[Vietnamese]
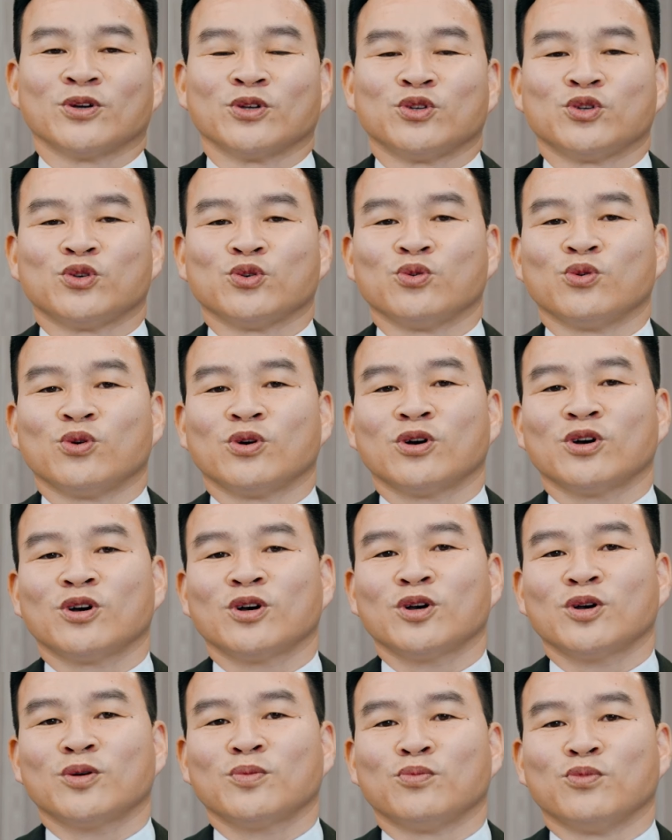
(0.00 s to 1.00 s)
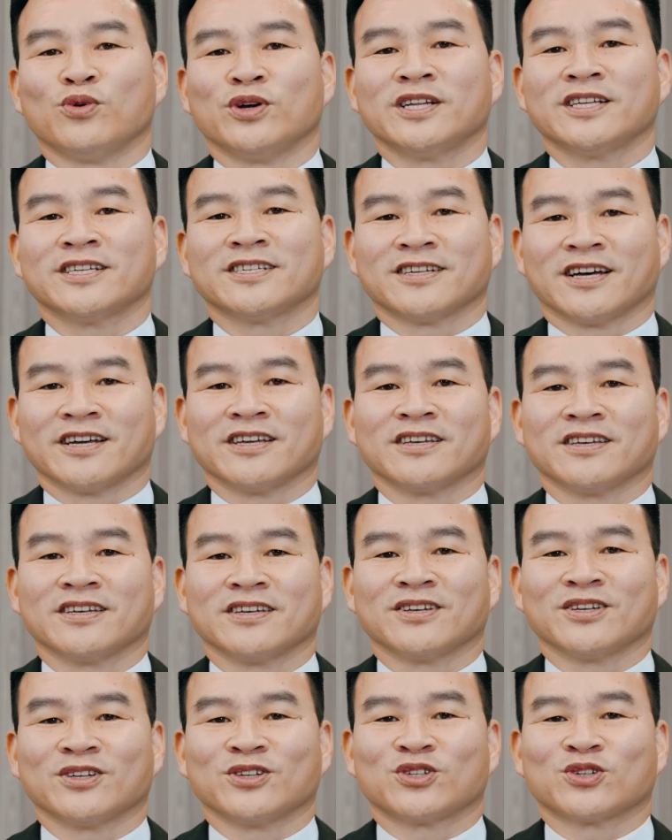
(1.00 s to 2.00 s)
Chúa muốn dạy
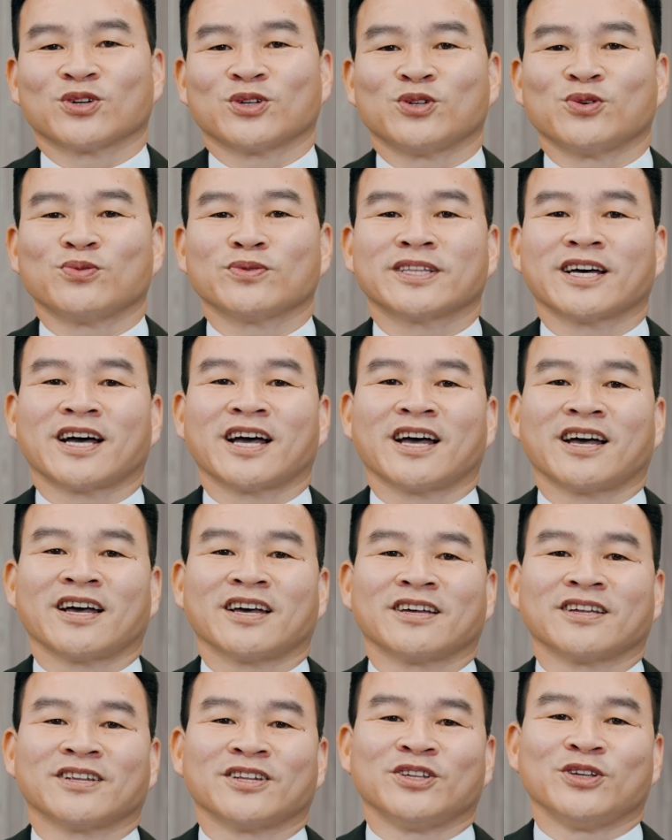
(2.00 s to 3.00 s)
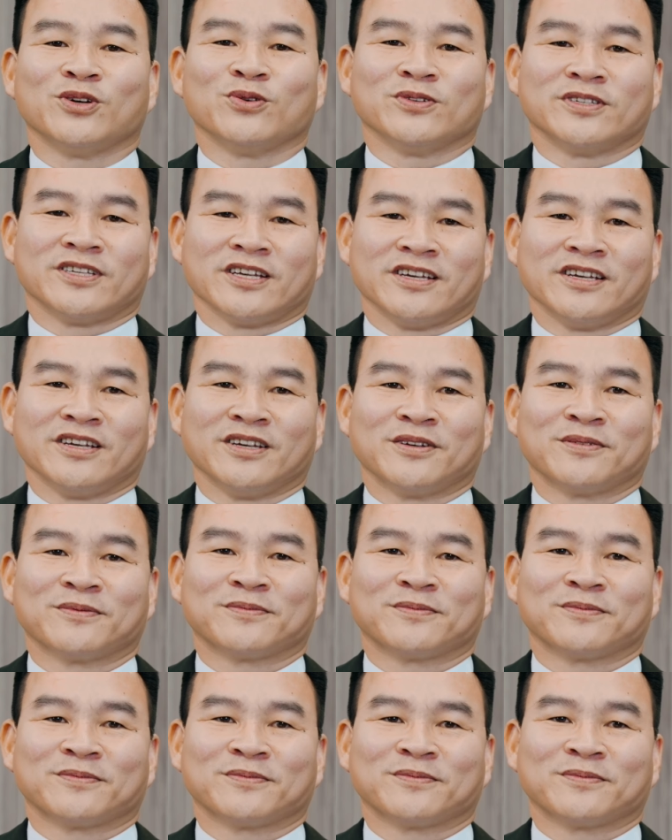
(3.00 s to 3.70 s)
cho chúng ta điều gì?